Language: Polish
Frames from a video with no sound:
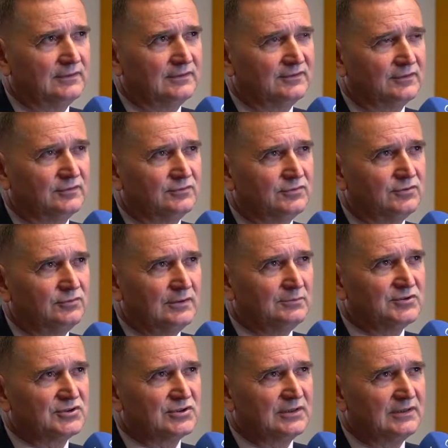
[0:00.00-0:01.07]
Sądziłem,
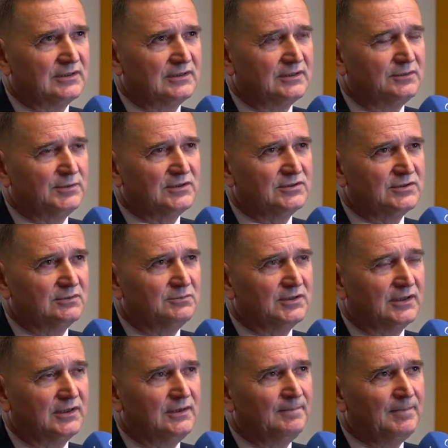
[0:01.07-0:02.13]
że ich będzie
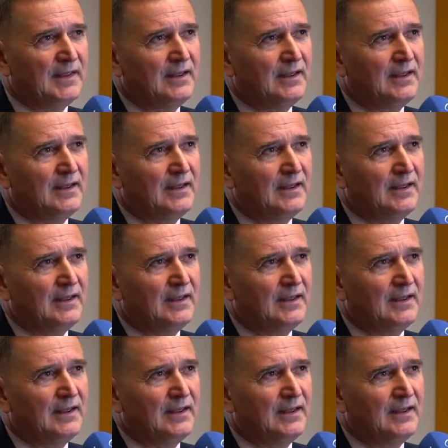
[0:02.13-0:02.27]
mniej,